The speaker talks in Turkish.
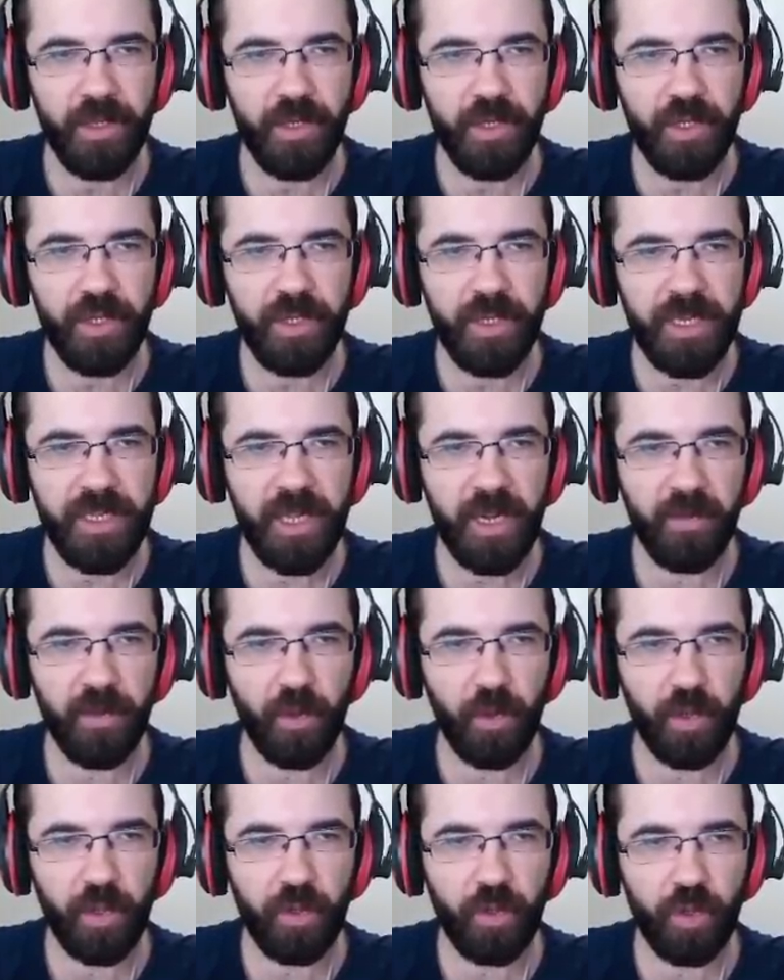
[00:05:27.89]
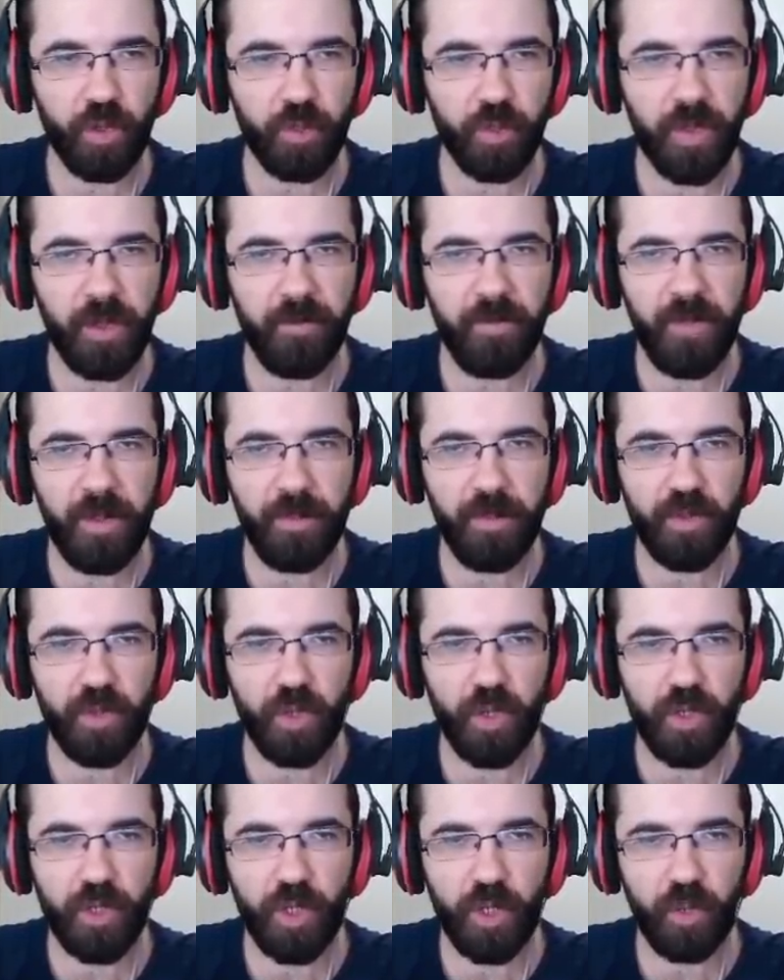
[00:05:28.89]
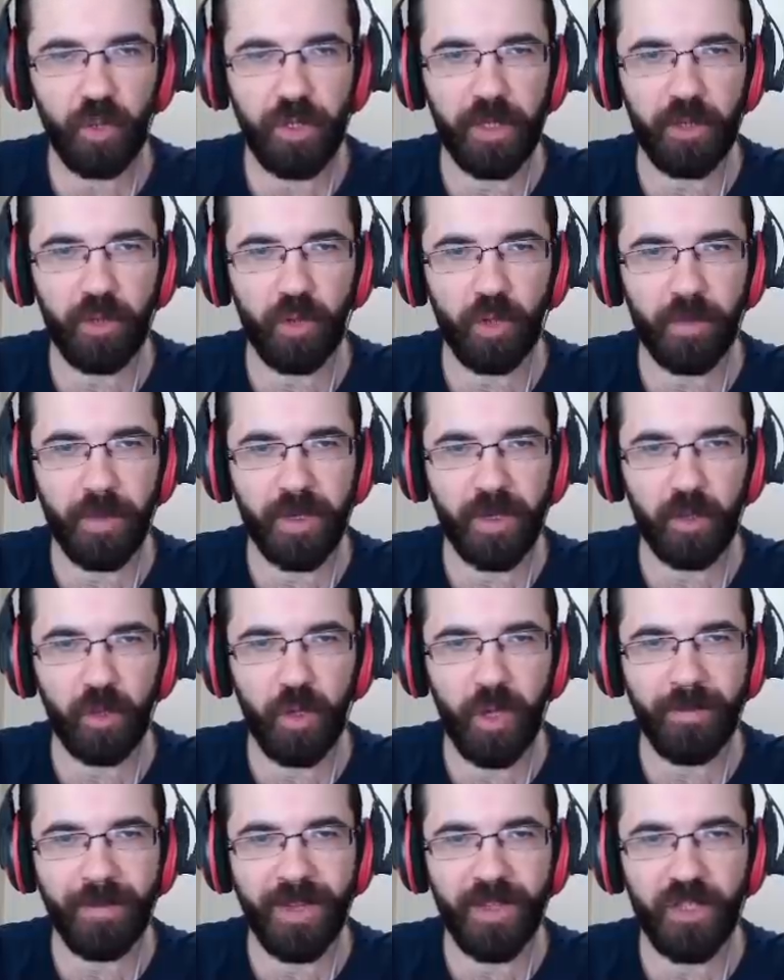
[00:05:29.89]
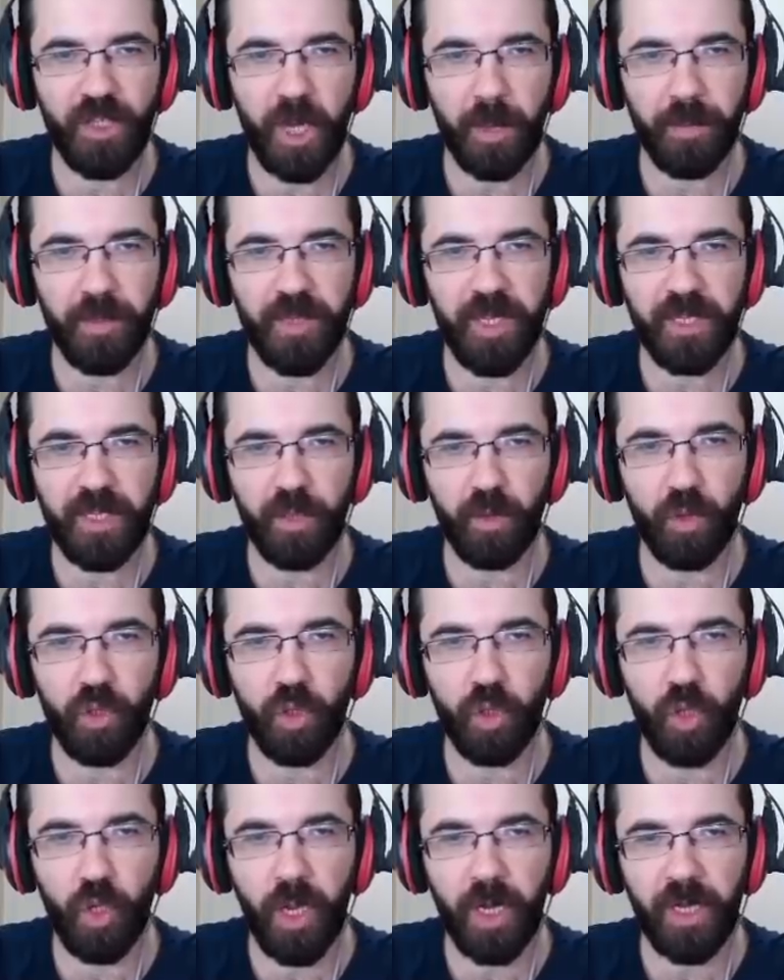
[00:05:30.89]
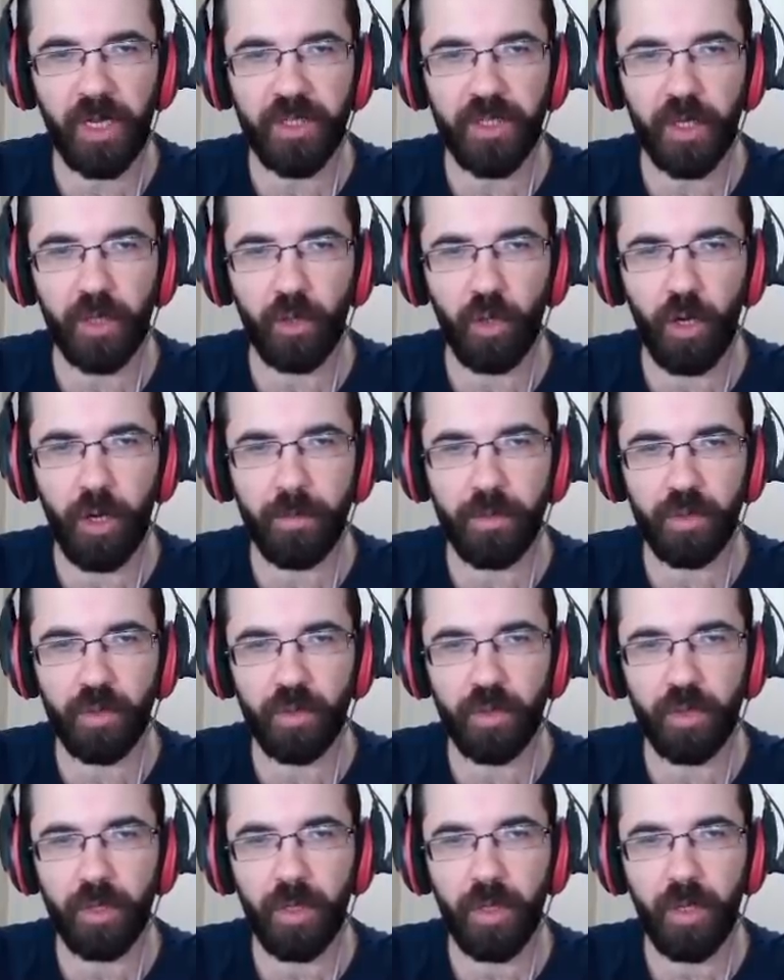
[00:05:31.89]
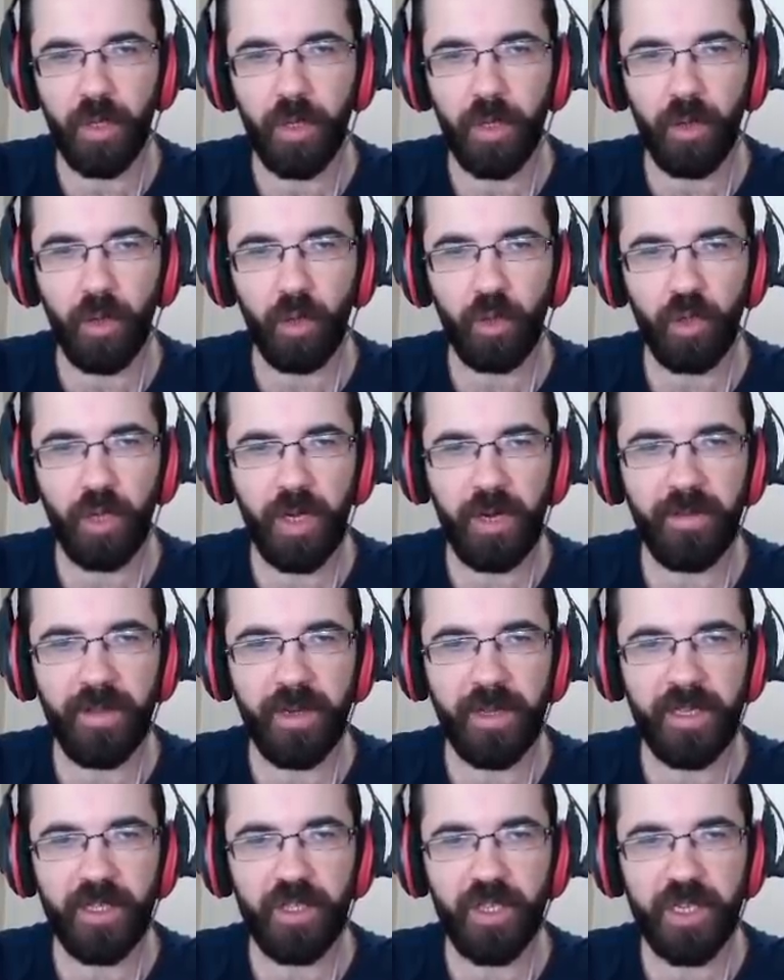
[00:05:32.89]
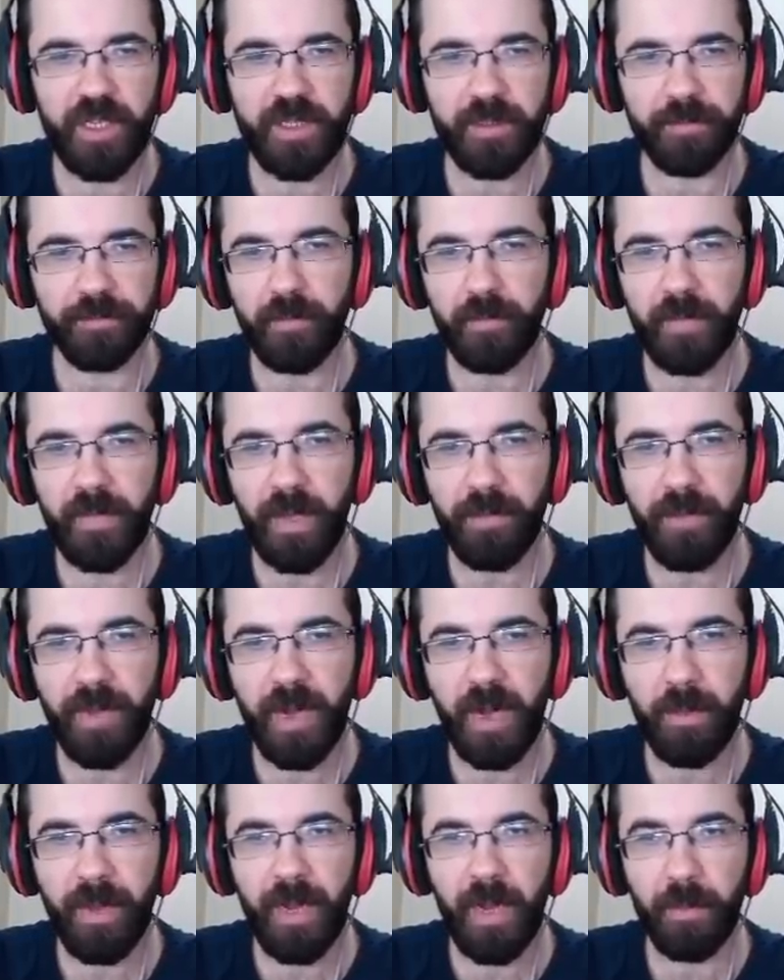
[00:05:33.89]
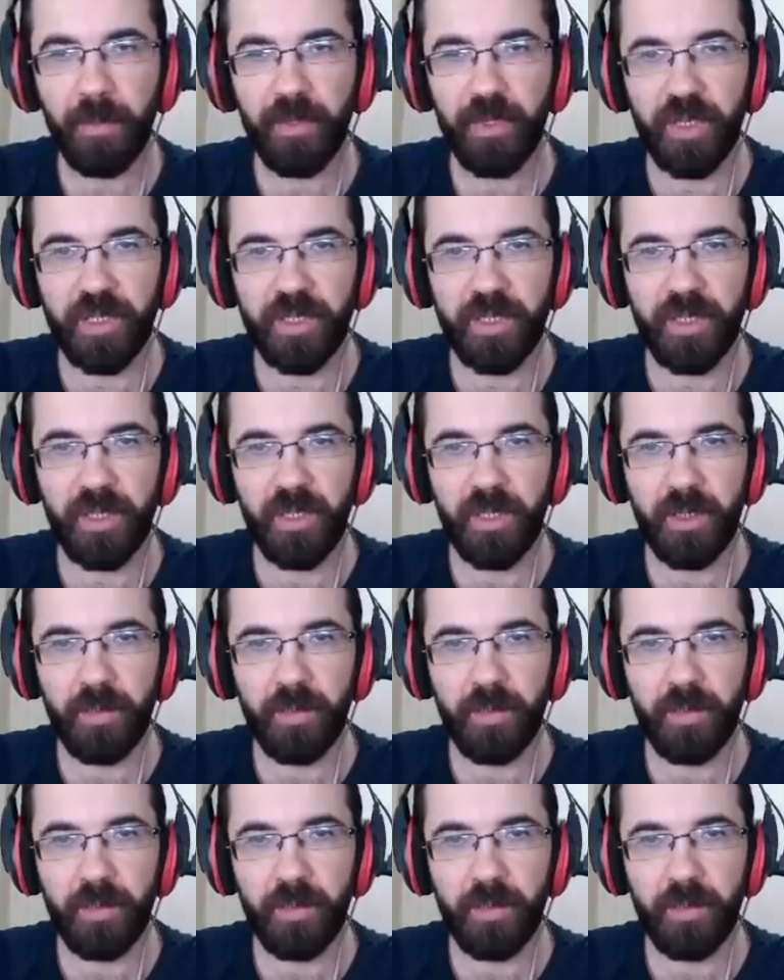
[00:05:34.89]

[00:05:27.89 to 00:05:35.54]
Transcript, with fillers: Şimdi ne tarafa doğru gidiyoruz? Buradan weapons odasına doğru gidiyoruz. Bakın görevler çarpı şeklinde gözüküyor arkadaşlar. Görüyor musunuz? O görevlere gideceğiz. Hep beraber yapacağız.